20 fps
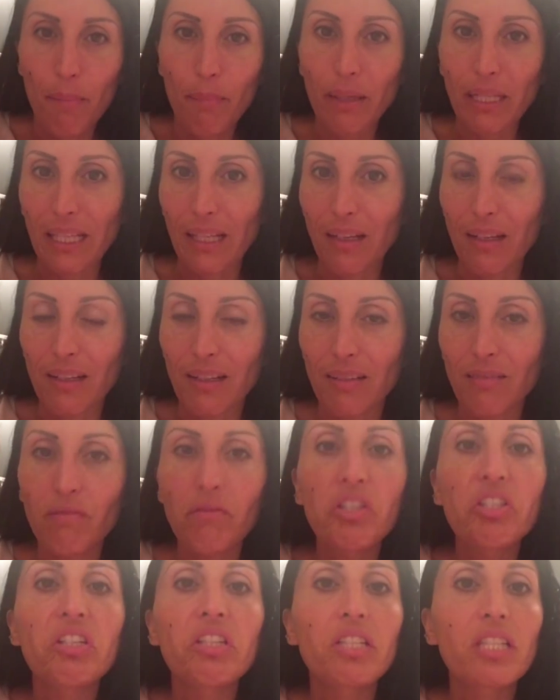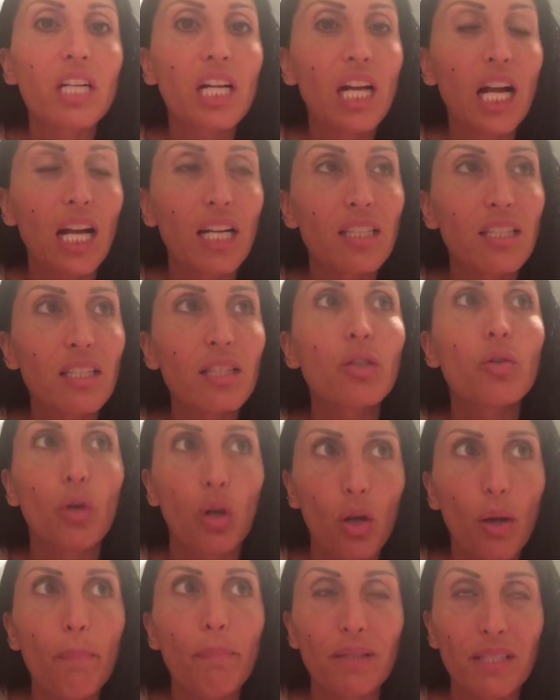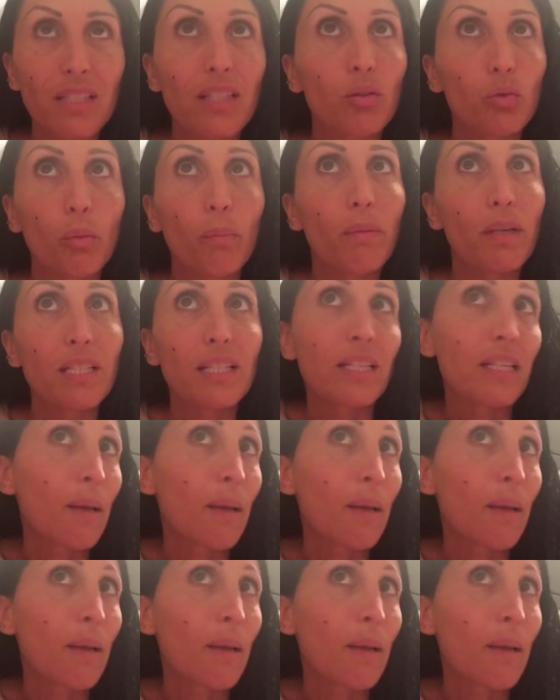perché invece non si incazza, dico, allora è passato un mese,